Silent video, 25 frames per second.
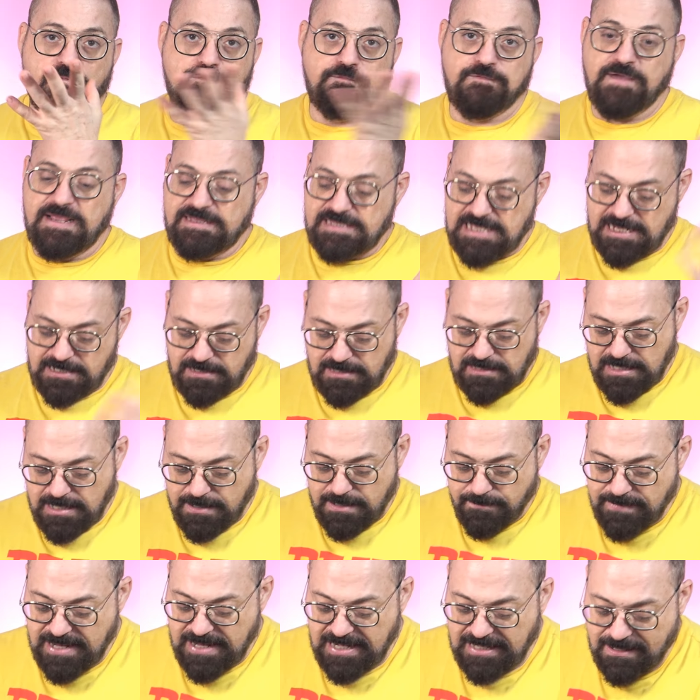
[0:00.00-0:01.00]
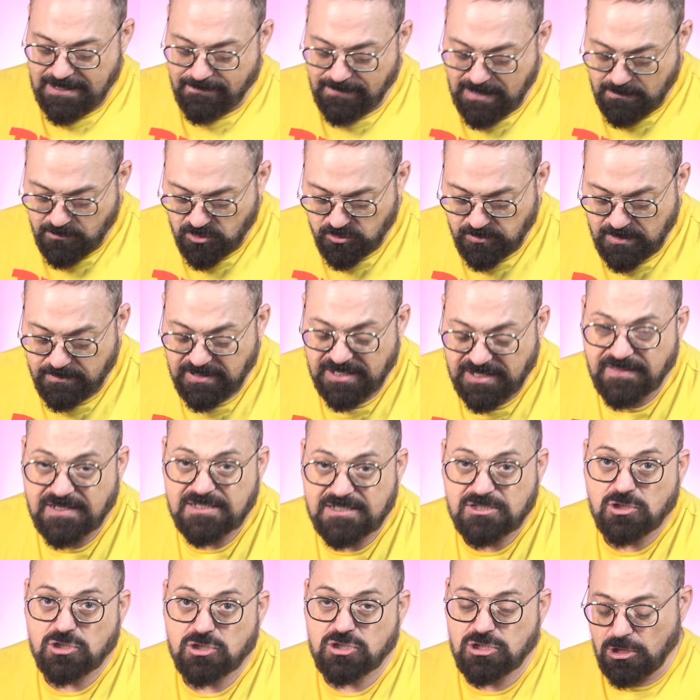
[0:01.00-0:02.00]
Feten. Venga, vamos, me parece
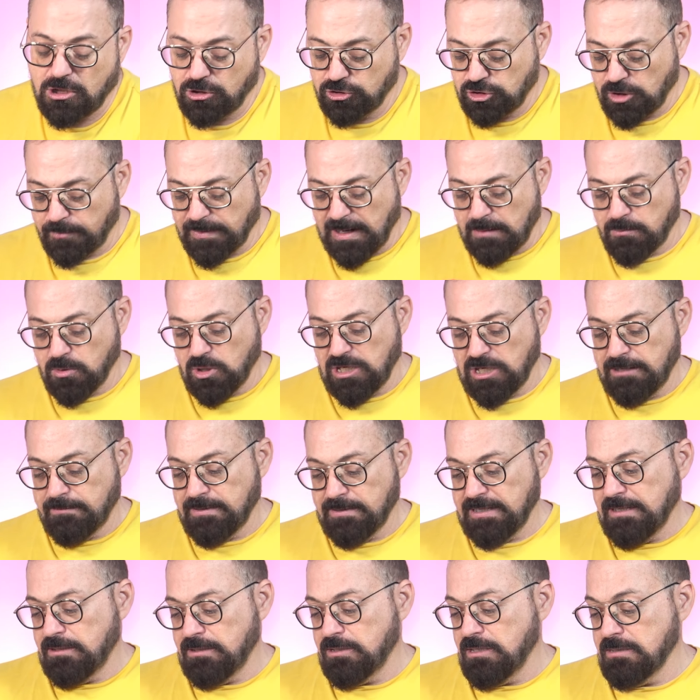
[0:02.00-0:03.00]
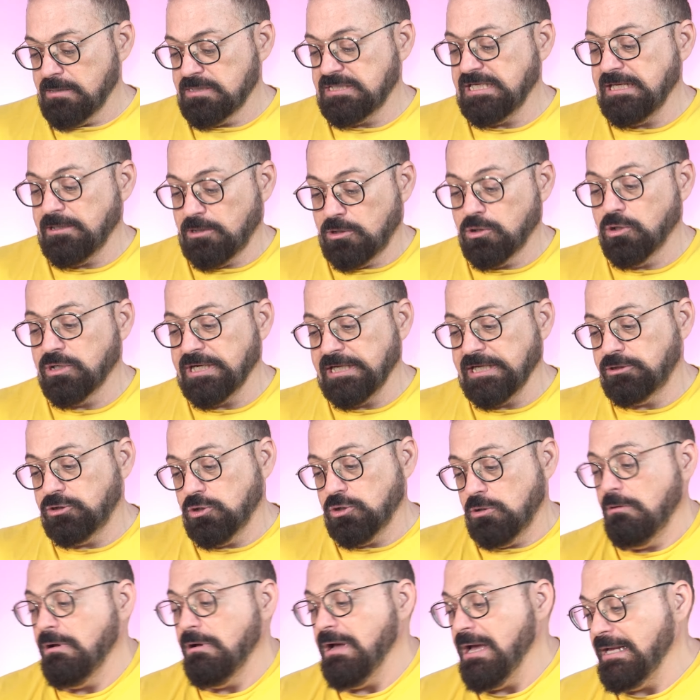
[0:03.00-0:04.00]
que esto es otro palmolive. No, sí,
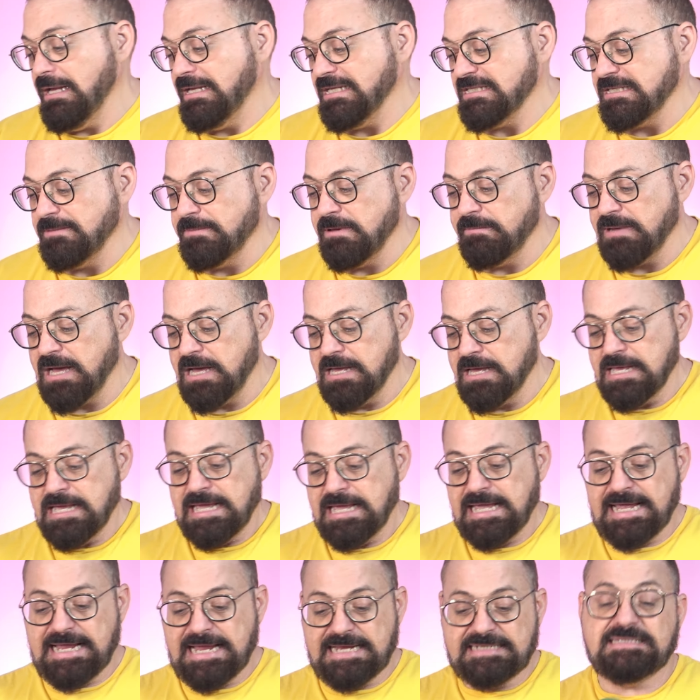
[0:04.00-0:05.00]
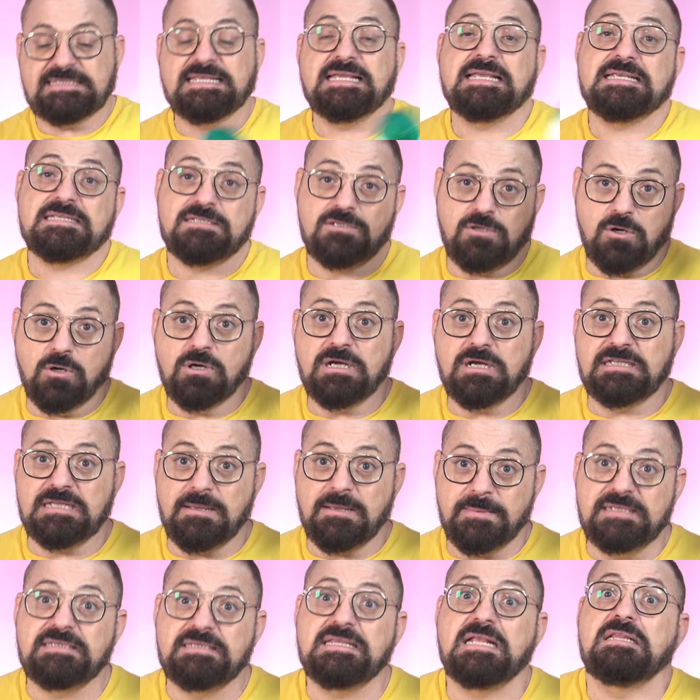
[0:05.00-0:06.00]
correcto. ¡Uy, que se me va! Este es
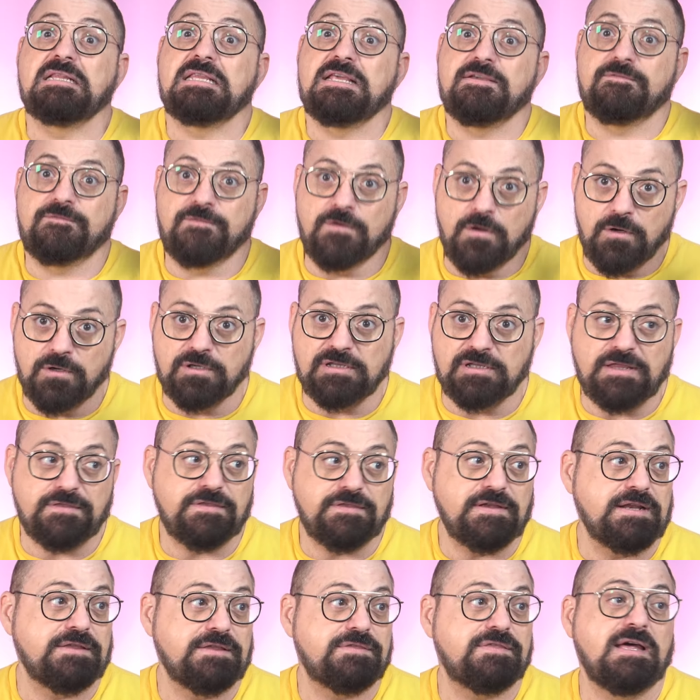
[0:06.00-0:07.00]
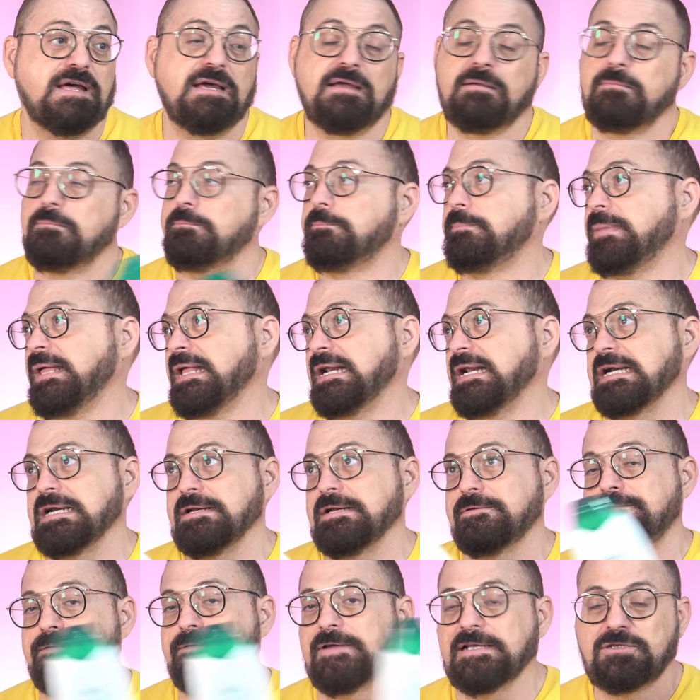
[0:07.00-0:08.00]
concretamente el de flor de cereza,
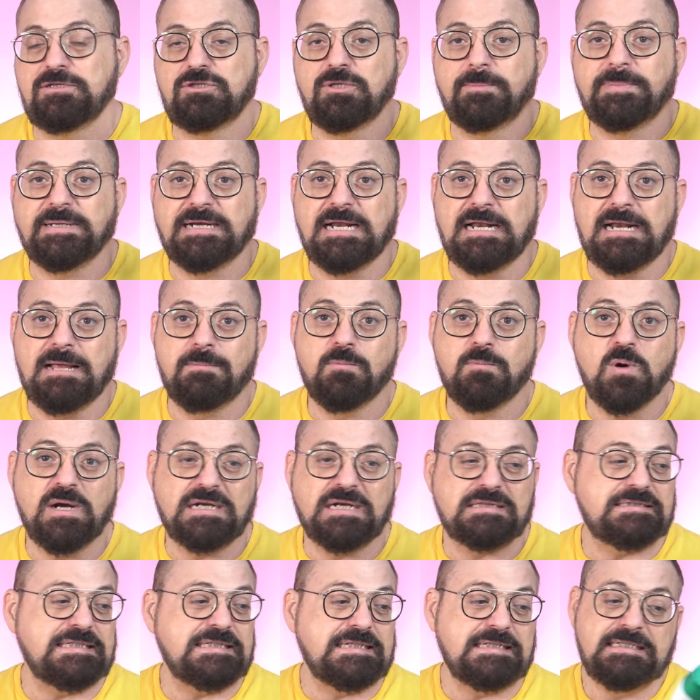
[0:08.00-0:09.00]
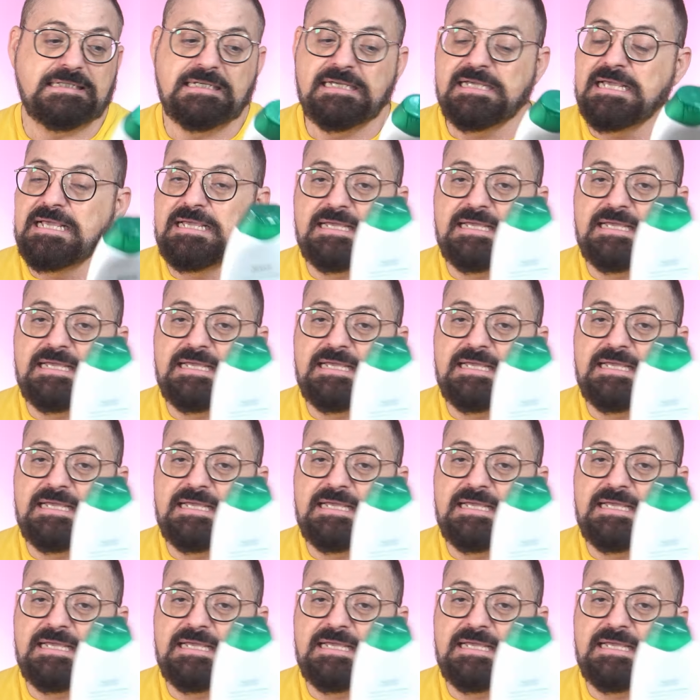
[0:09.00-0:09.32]
perfecto para la muerte.